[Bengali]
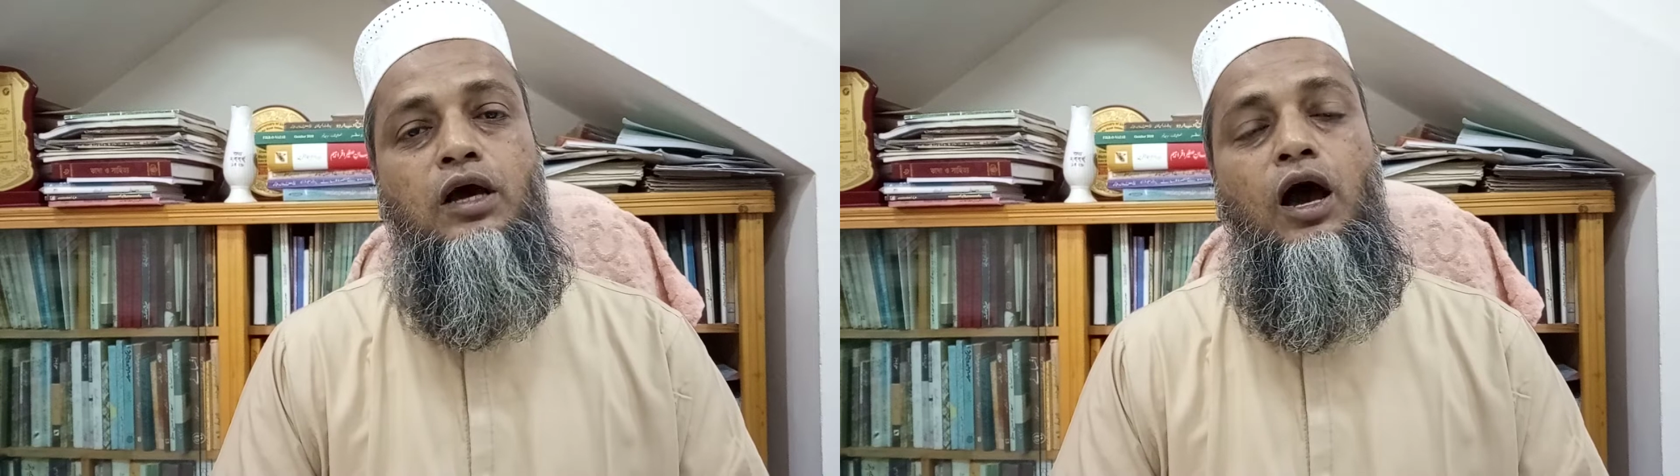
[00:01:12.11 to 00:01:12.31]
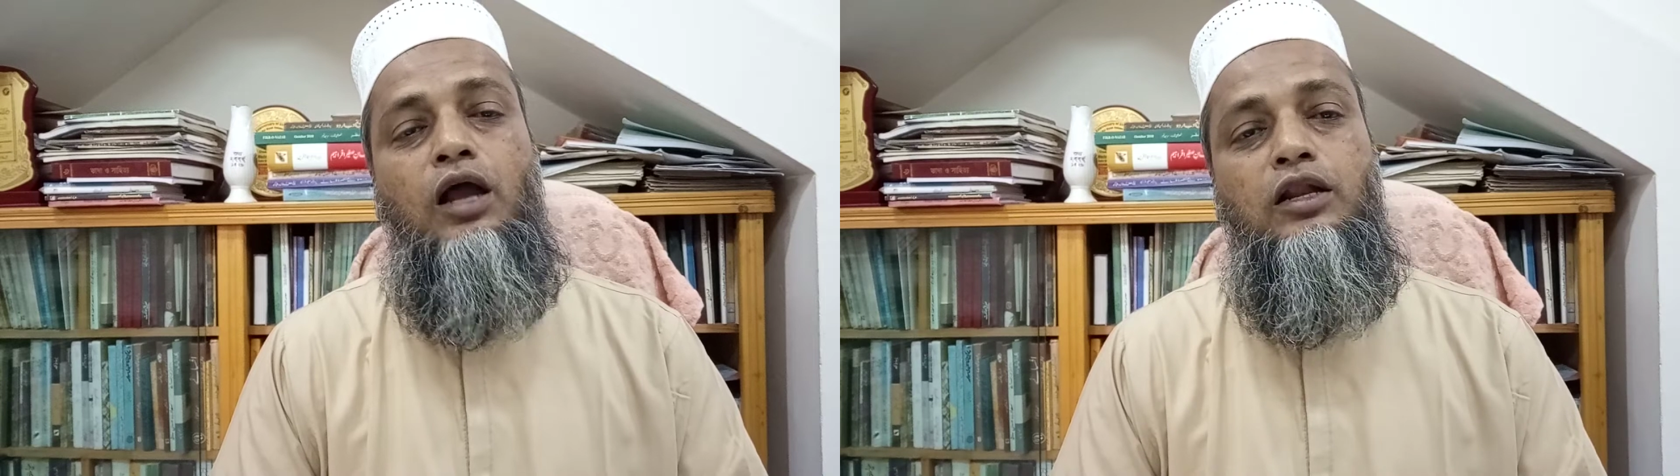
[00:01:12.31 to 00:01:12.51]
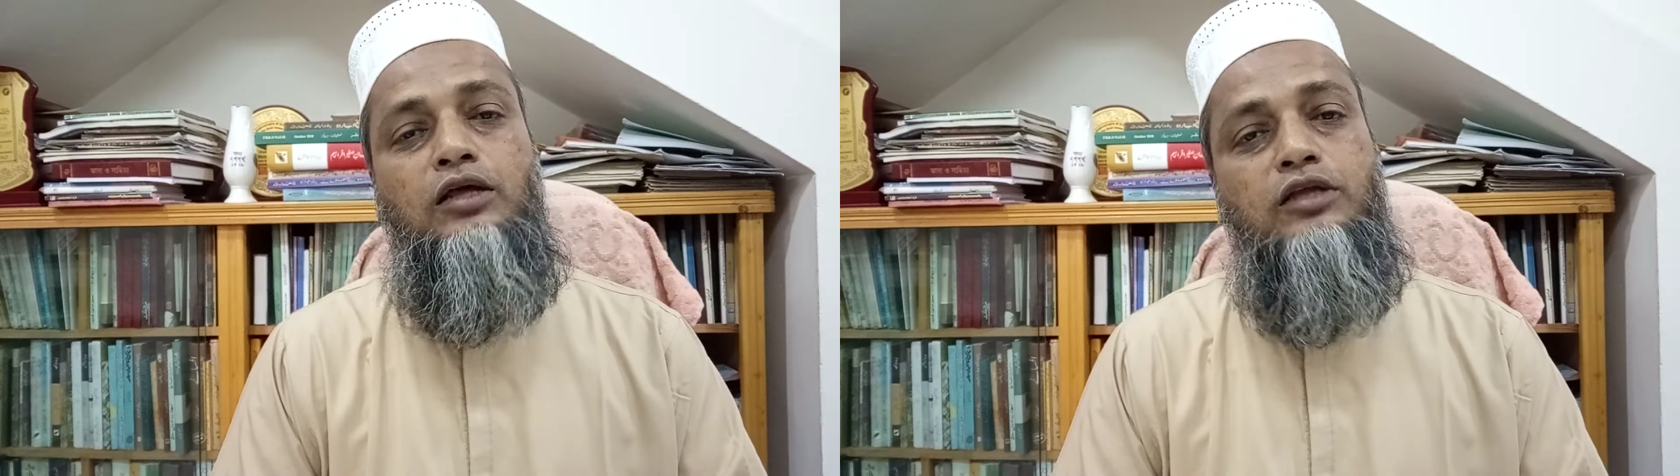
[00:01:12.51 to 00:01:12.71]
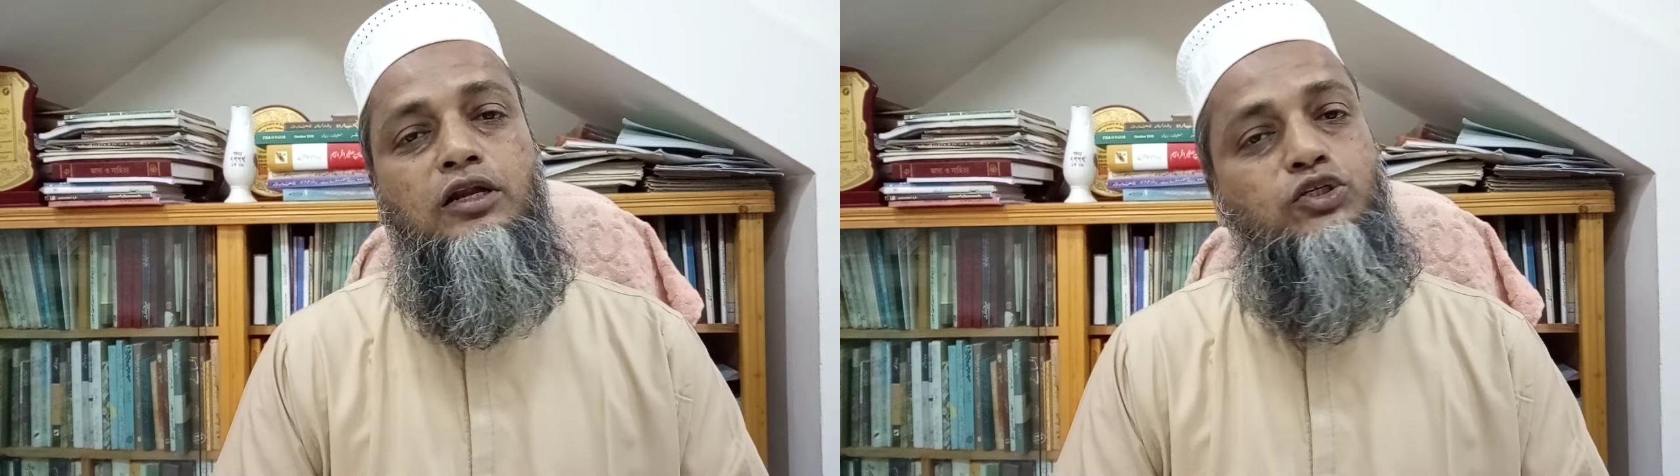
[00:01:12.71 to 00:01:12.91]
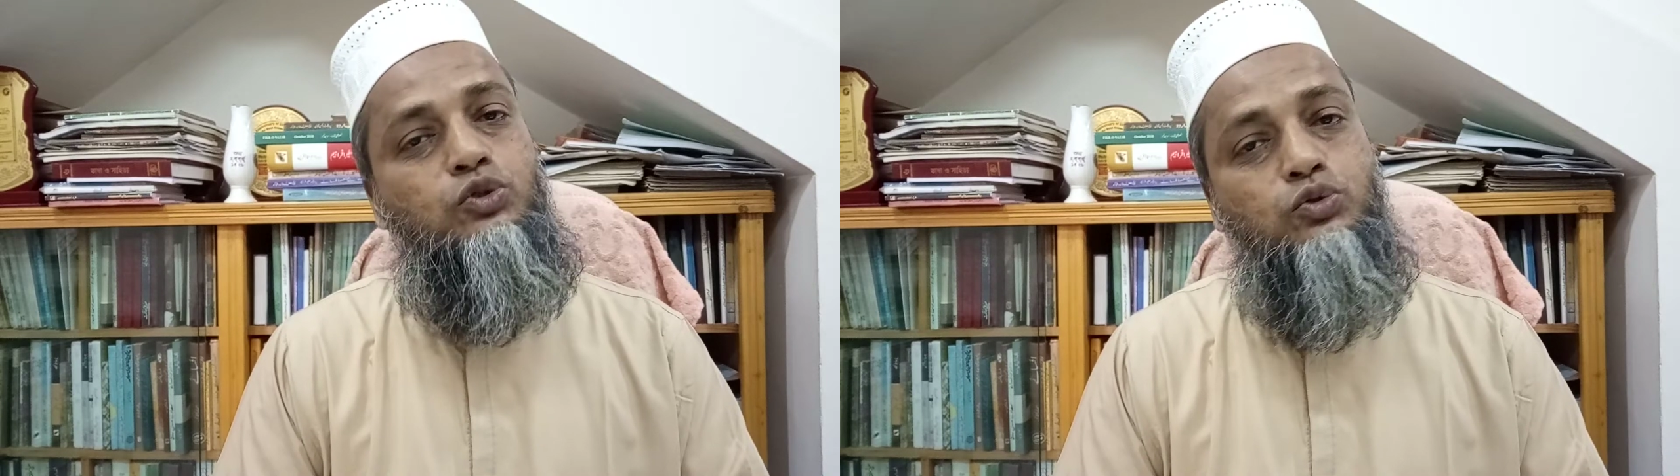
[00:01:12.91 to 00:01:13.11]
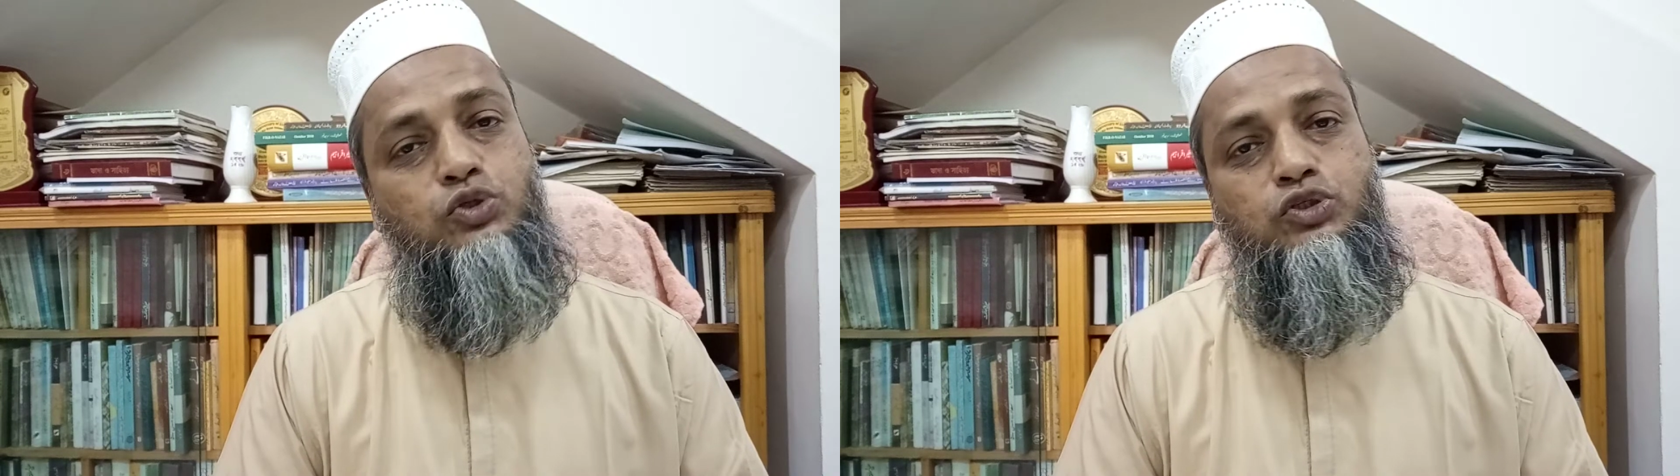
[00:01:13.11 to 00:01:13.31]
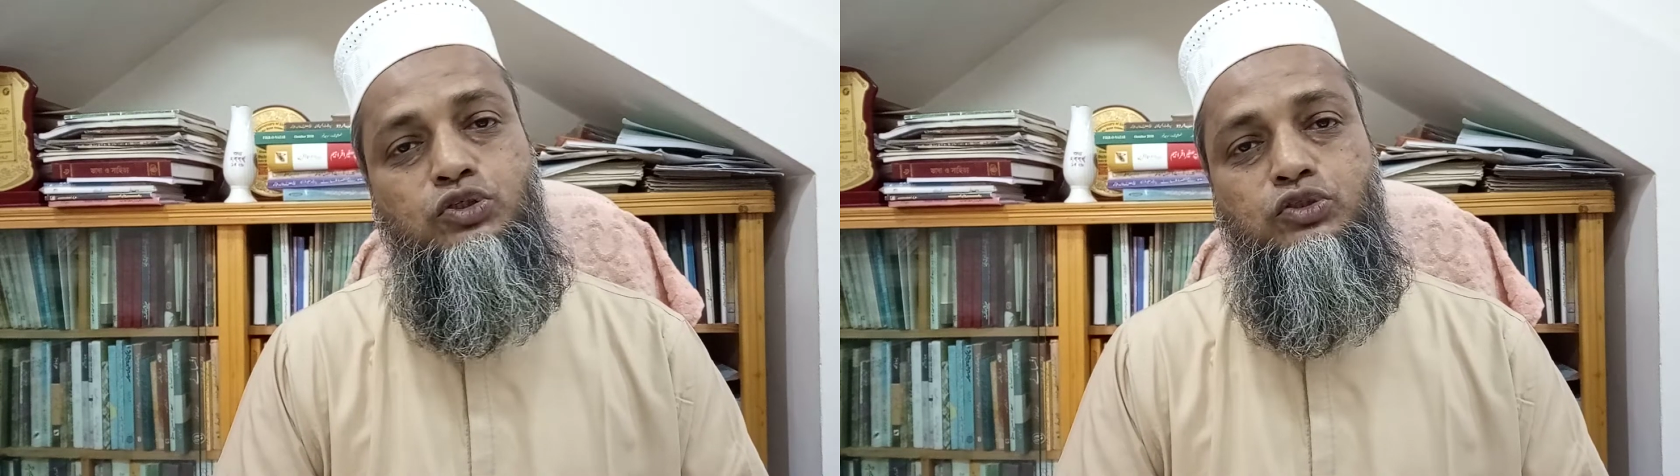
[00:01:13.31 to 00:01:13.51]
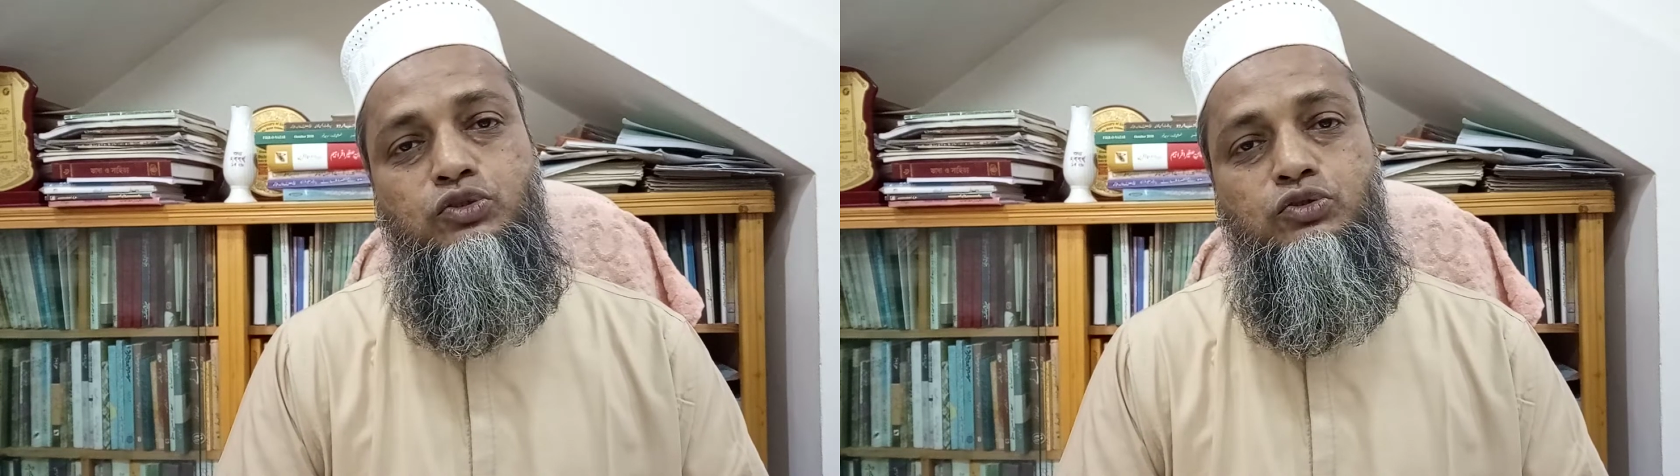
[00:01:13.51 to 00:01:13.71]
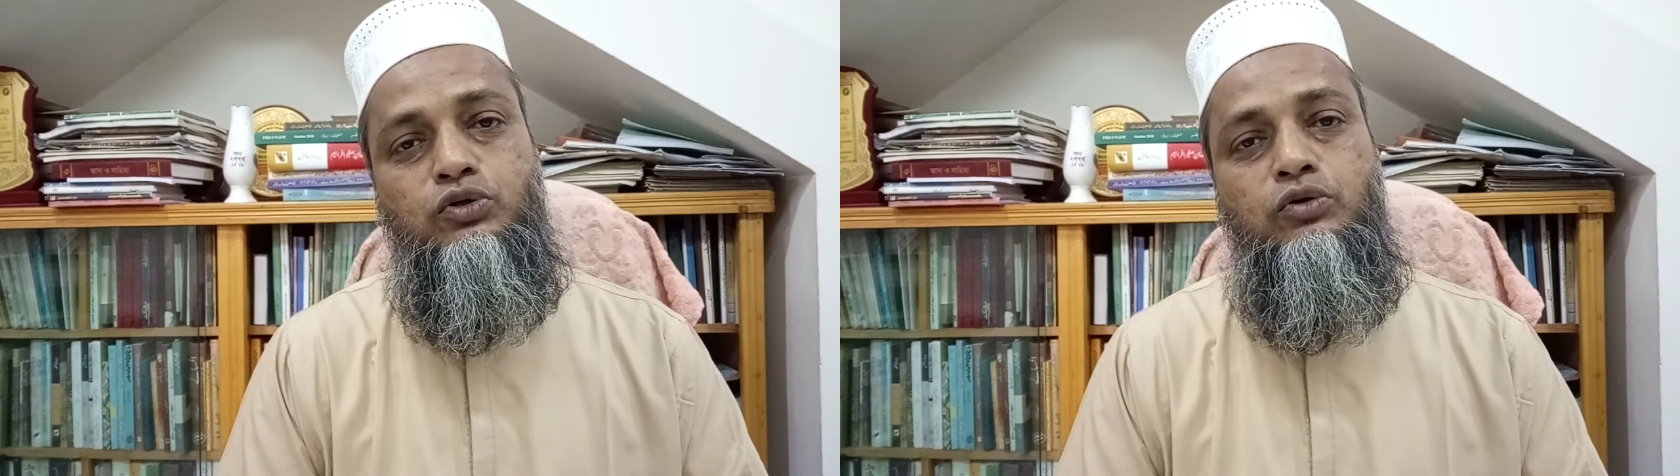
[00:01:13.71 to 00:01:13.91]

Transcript: আল্লাহ তালার সন্তুষ্টির জন্য